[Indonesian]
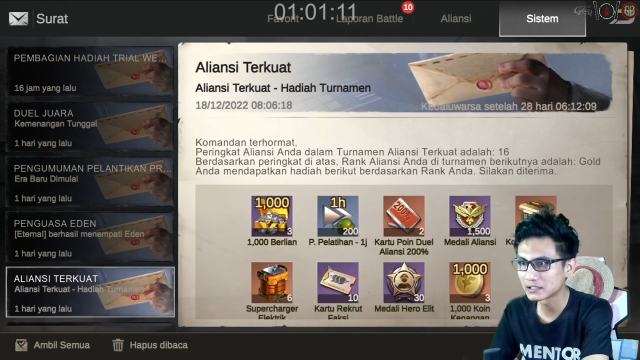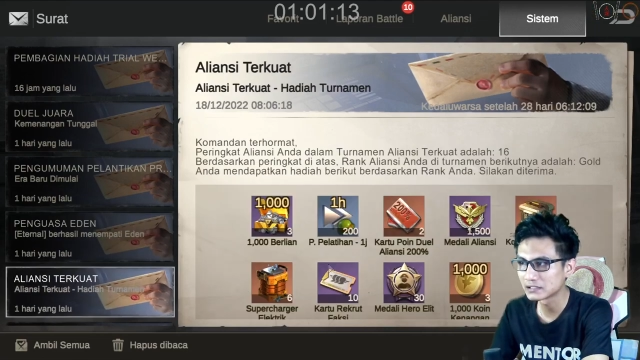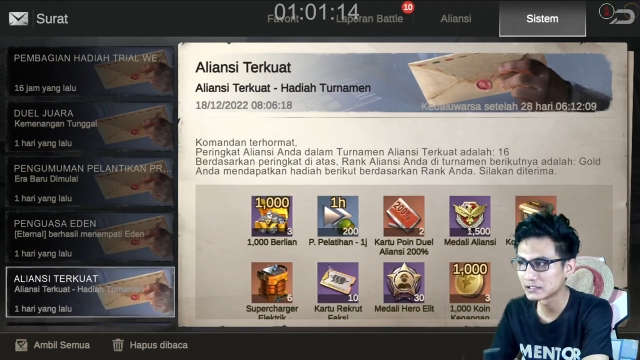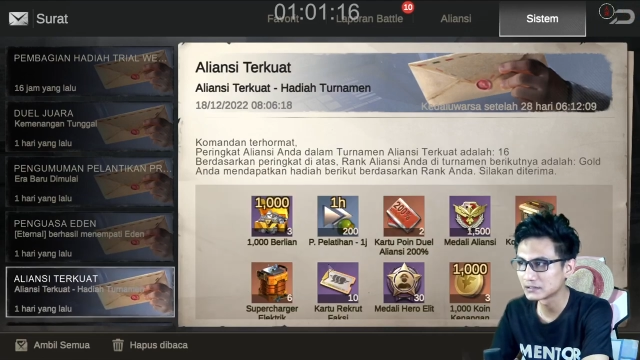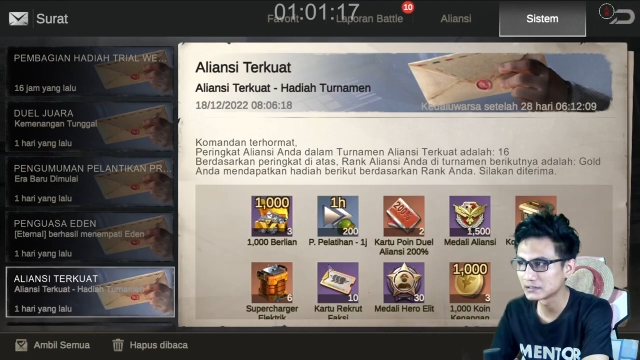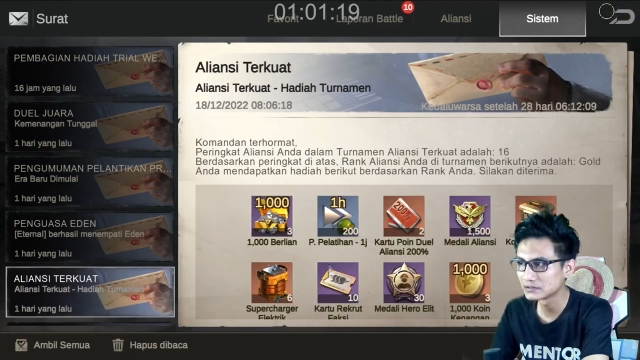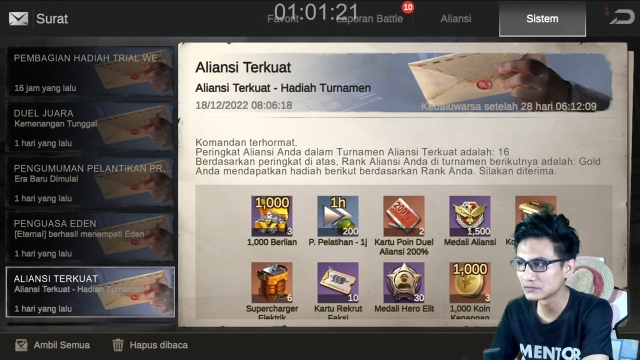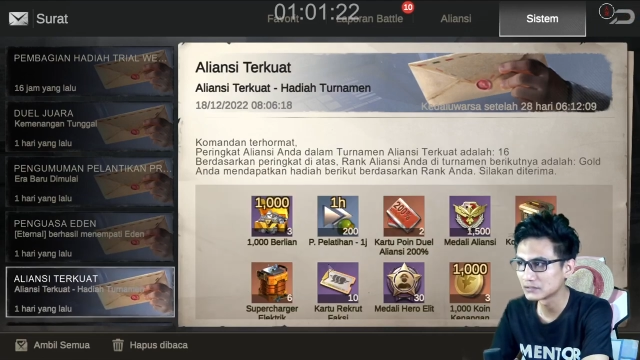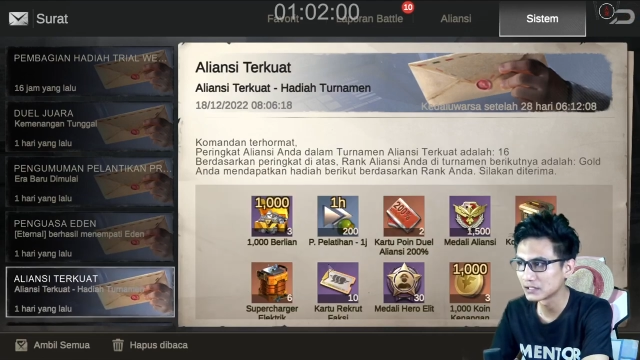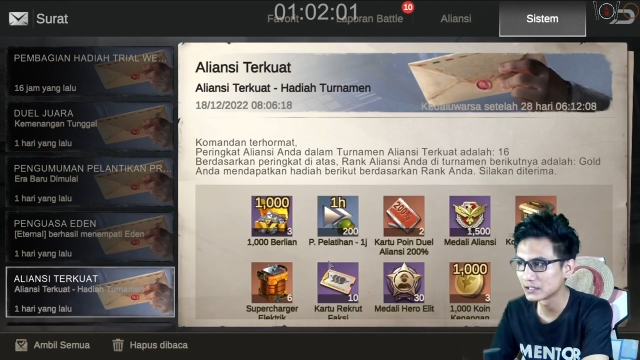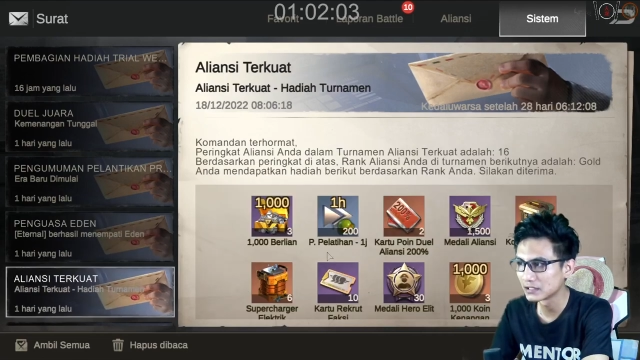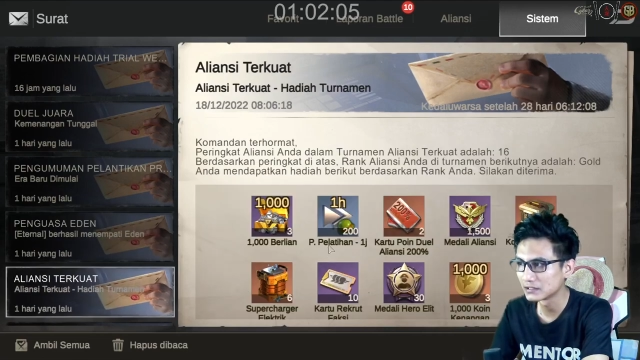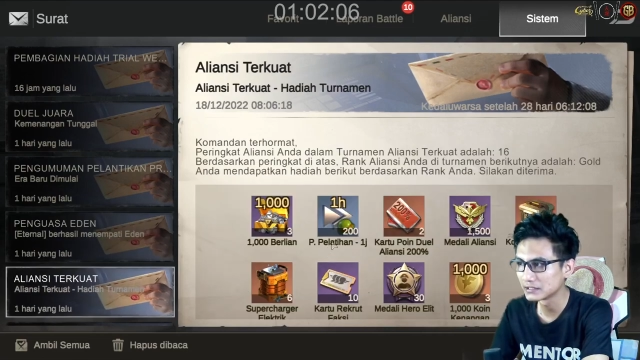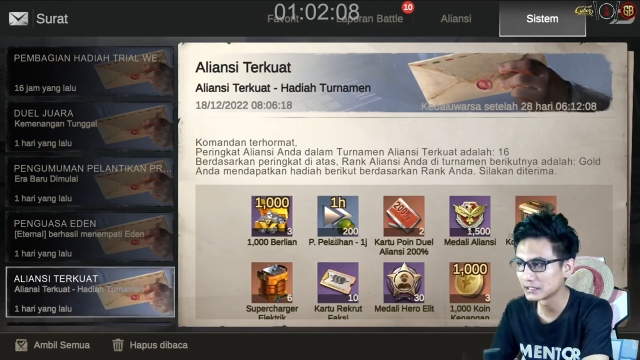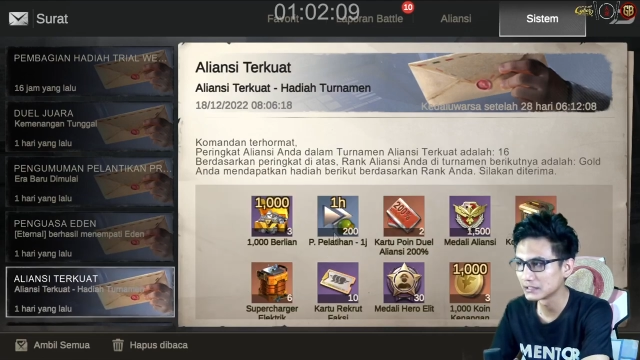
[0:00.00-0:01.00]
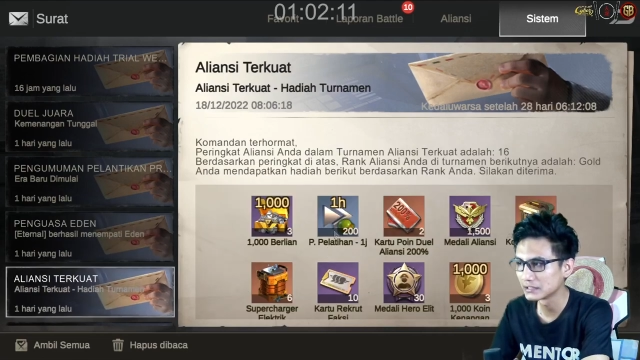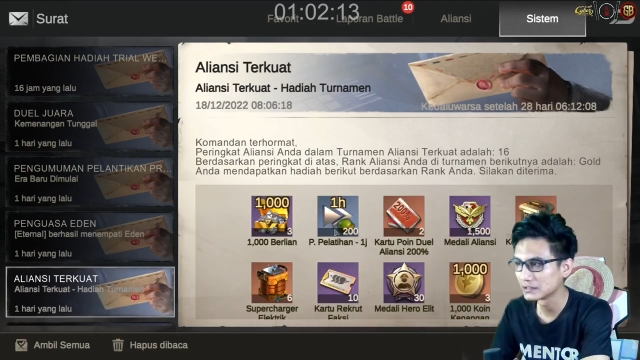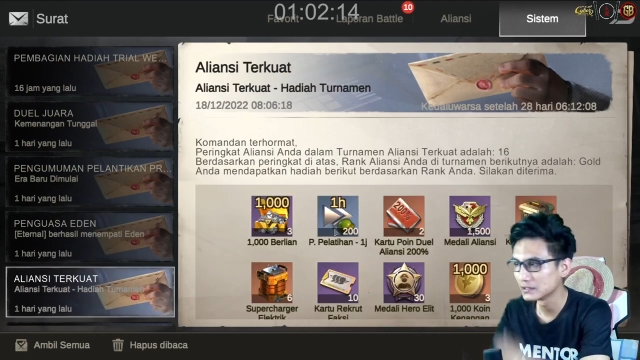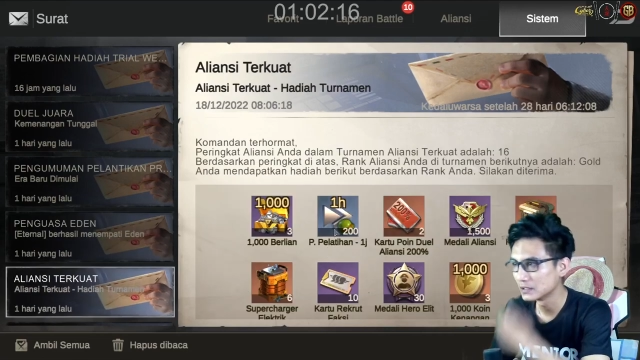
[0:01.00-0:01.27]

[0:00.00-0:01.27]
gede juga nih.